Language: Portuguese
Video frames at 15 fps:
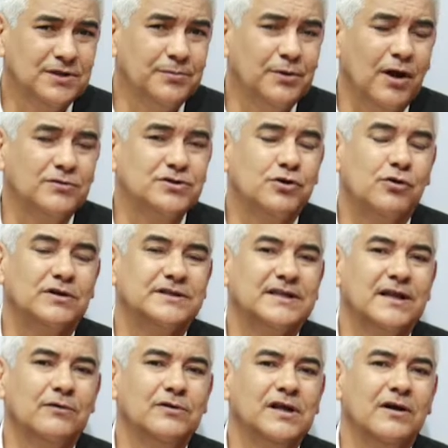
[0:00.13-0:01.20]
O Tribunal de
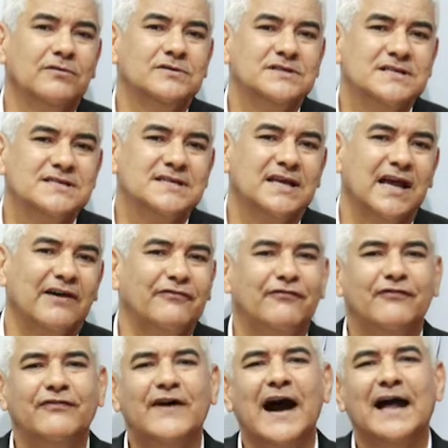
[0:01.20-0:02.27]
Contas da União disse que a
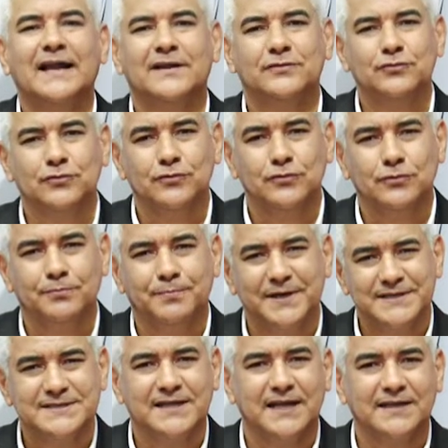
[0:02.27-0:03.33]
fala do
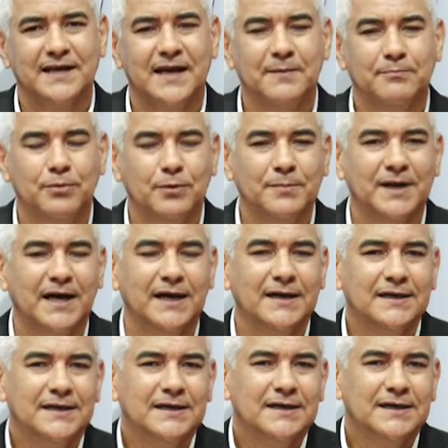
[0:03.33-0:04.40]
presidente da
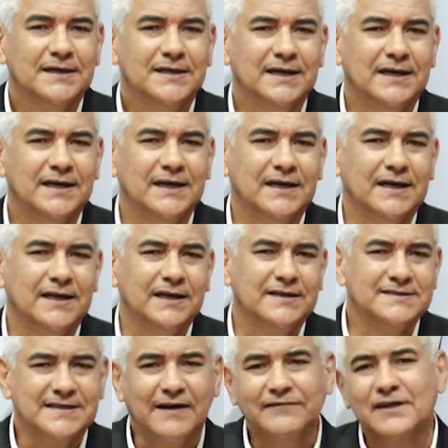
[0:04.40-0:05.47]
República é,
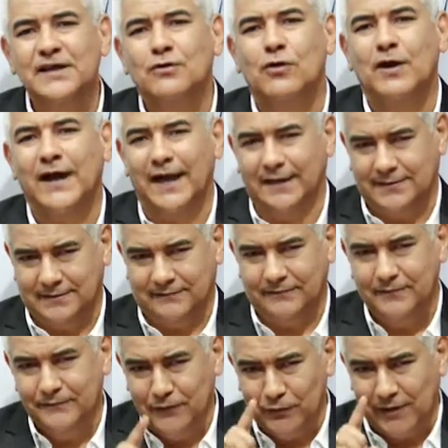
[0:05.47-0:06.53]
estava incorreta.
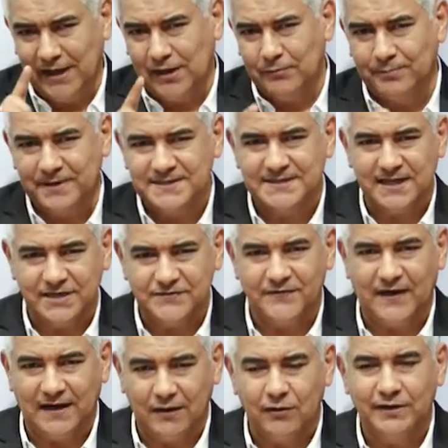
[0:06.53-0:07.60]
Vamos ver o que, que o presidente
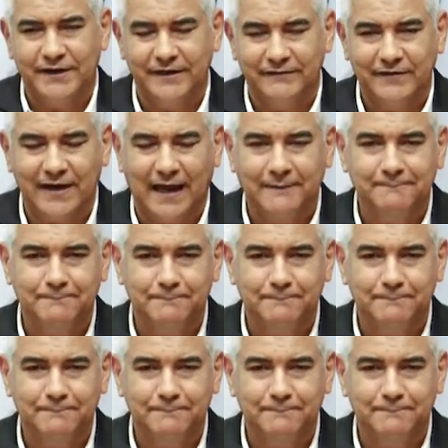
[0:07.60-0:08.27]
fala. Roda aí, vai